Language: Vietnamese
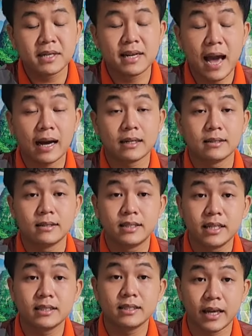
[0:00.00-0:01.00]
dưỡng bì
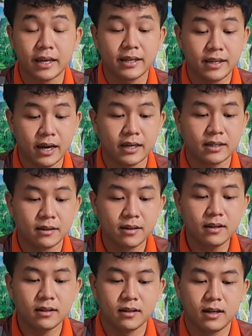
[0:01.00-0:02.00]
đan, chuyên trị
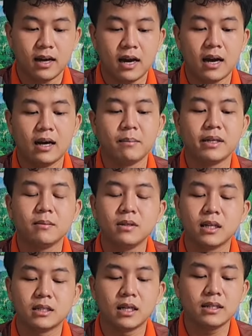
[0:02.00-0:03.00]
về ngứa
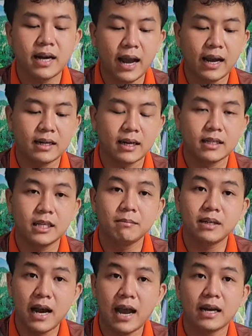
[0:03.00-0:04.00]
bị giống như là xơ
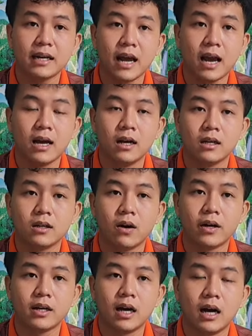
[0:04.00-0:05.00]
gan nè, viêm gan nè,
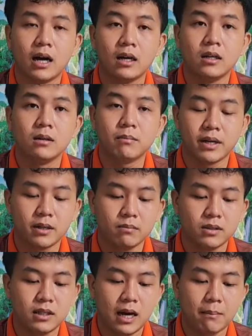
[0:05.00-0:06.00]
rồi
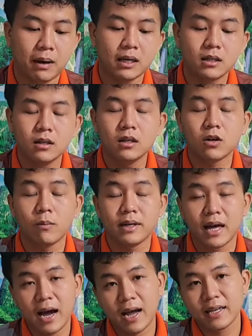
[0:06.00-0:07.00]
bị giống như là mẩn
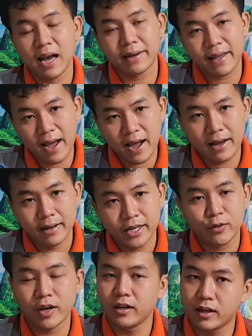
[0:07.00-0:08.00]
ngứa, nổi mề đa, vàng
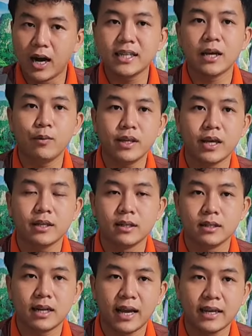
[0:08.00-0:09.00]
da đều trị được hết nha
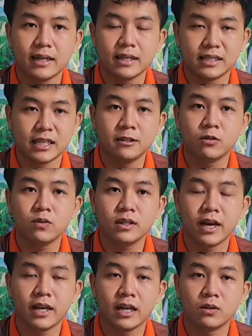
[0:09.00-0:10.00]
quý vị. Đây là
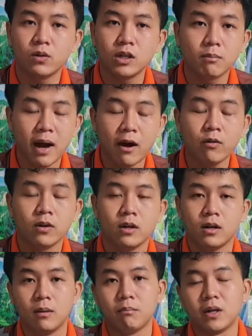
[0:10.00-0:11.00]
trị thuốc về là thuốc ngứa
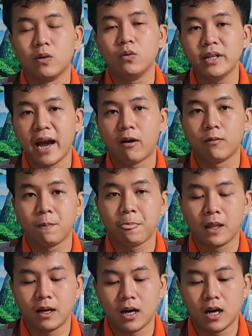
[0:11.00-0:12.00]
máu, mình uống
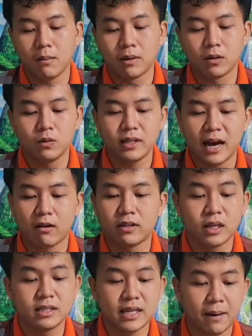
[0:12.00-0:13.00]
vào nó, mình
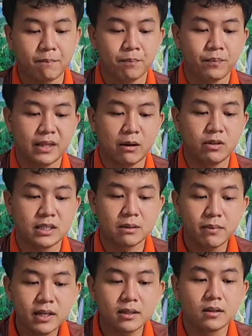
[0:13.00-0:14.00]
uống vào thì xem
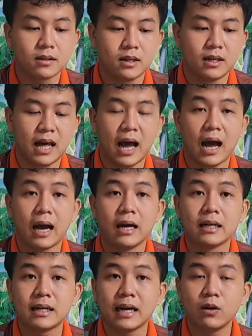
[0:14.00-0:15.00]
và quý vị sẽ biết được
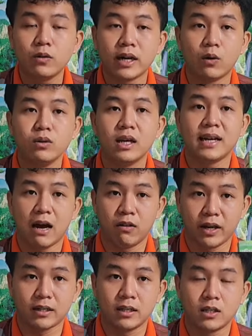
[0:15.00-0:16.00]
là cái thuốc này
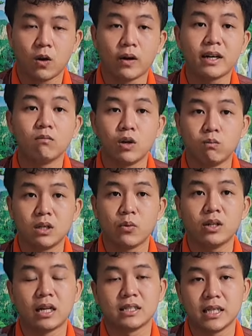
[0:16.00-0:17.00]
uống như thế nào liền. Còn cái
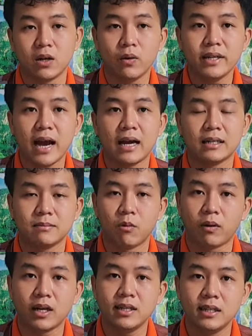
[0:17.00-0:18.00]
công dụng thì Quốc Thành sẽ nói
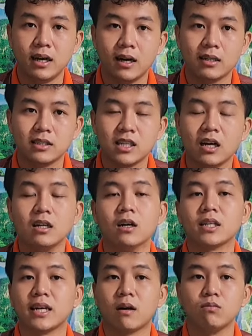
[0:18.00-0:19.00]
ra một cái
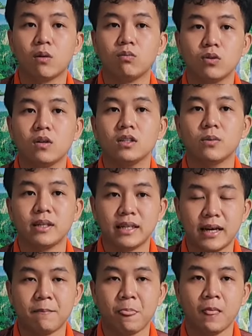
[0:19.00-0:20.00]
sơ lược về công dụng của
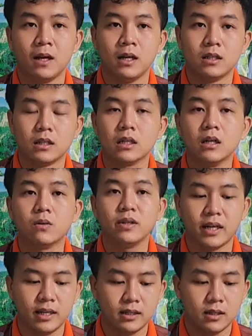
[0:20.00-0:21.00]
nó cho quý vị nghe.
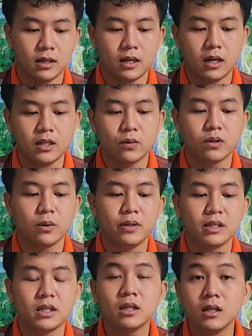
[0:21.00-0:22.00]
Thường thường quý vị đó,
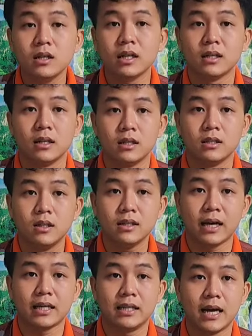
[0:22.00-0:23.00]
ví dụ như quý vị sức ngứa đi,
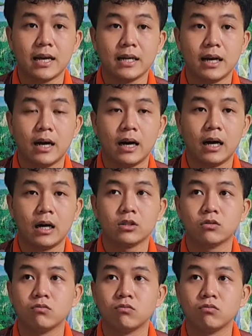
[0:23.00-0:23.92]
ngứa này về